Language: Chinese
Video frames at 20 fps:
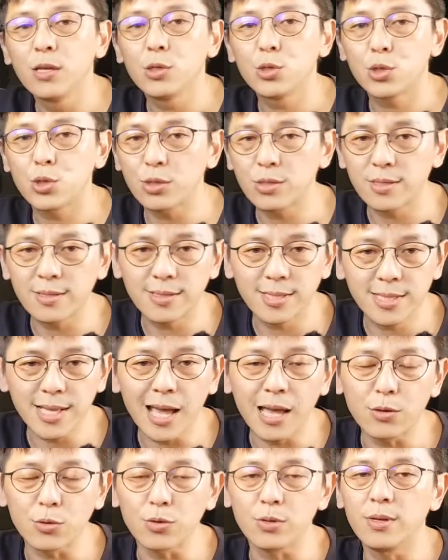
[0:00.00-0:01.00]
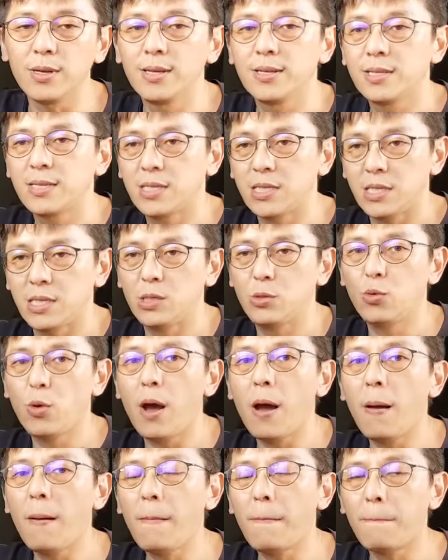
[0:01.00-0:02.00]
就是在于希望